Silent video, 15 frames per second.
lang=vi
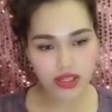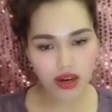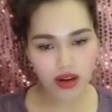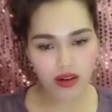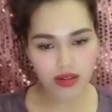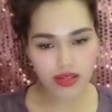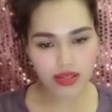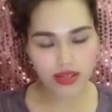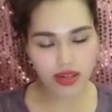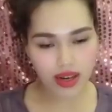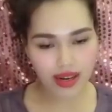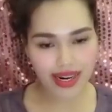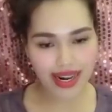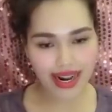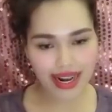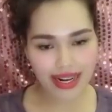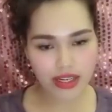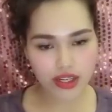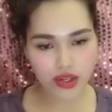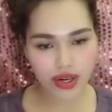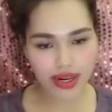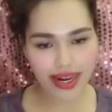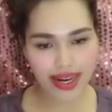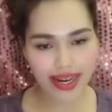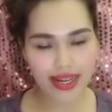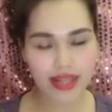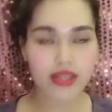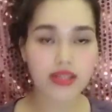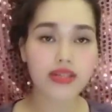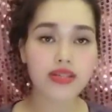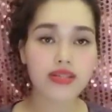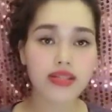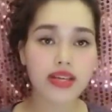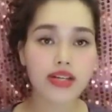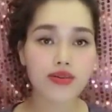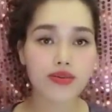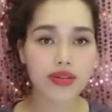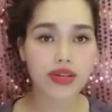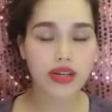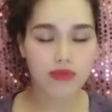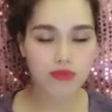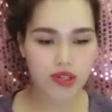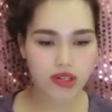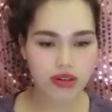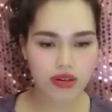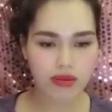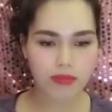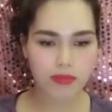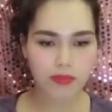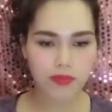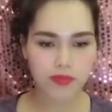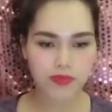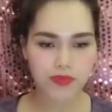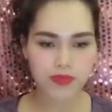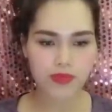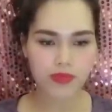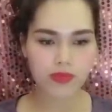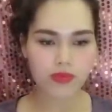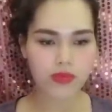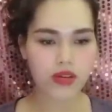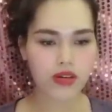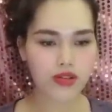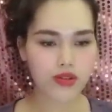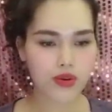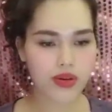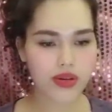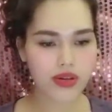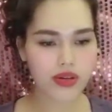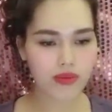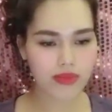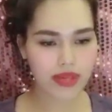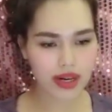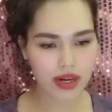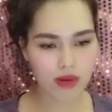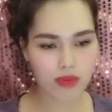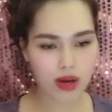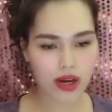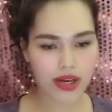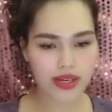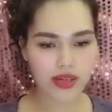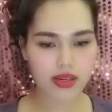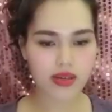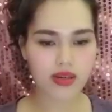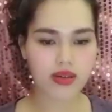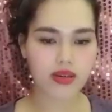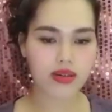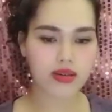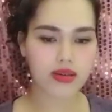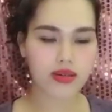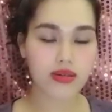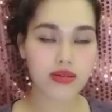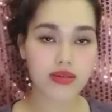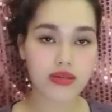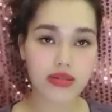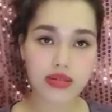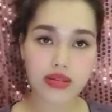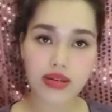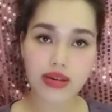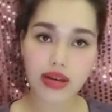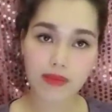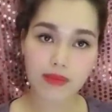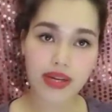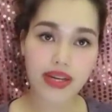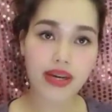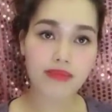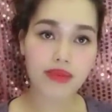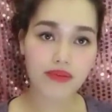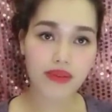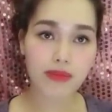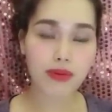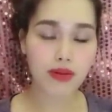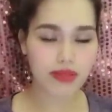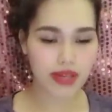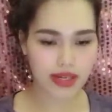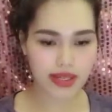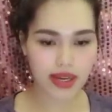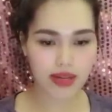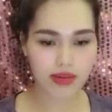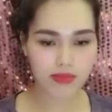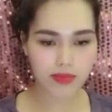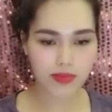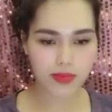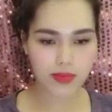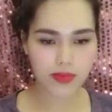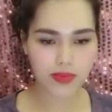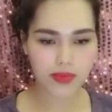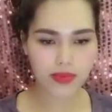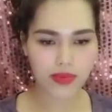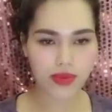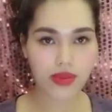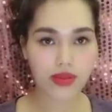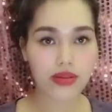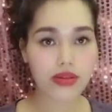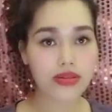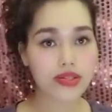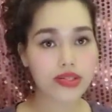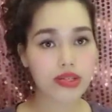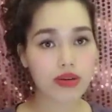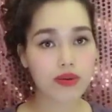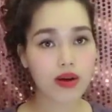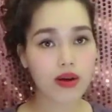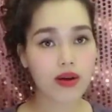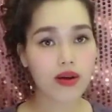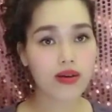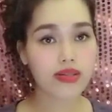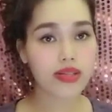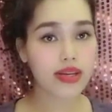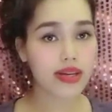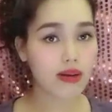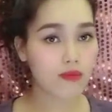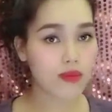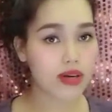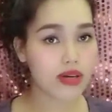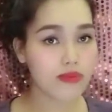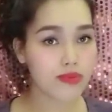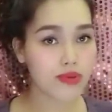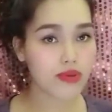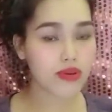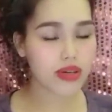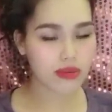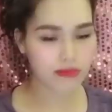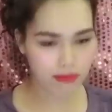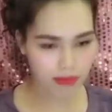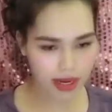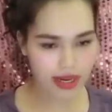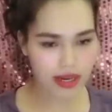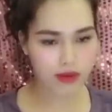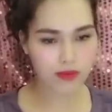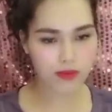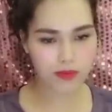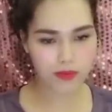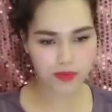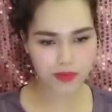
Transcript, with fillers: tỏ sự lo ngại cho Nga, tên của đứa lớp trưởng. Nhưng tôi không thể không nói. Cảm ơn em đã phát biểu thẳng thắn. Sau đó tiết học của lớp tôi bắt đầu.